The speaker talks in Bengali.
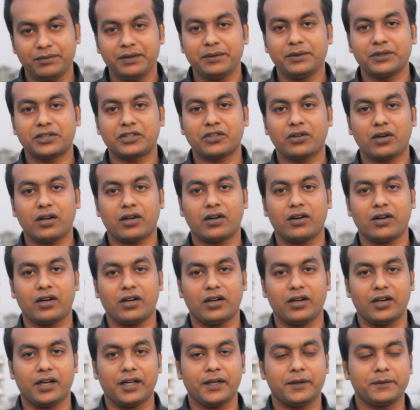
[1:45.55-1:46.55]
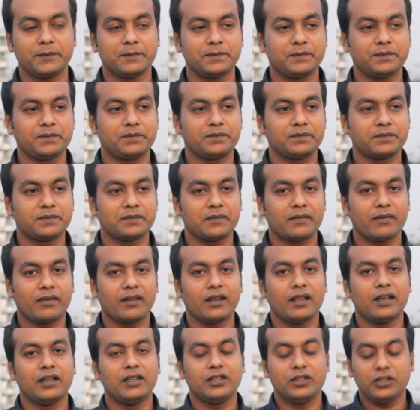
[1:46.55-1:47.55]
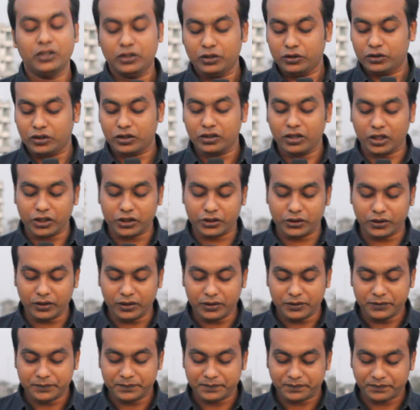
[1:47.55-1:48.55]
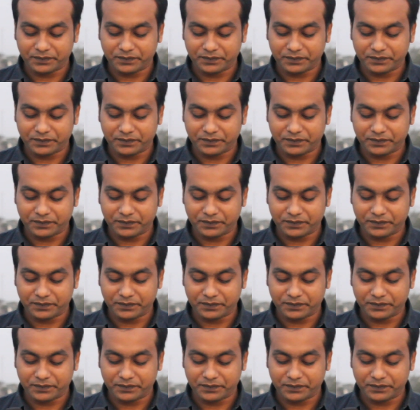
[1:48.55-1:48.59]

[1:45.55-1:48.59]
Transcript: বিবেচনা করা হয় তো দর্শক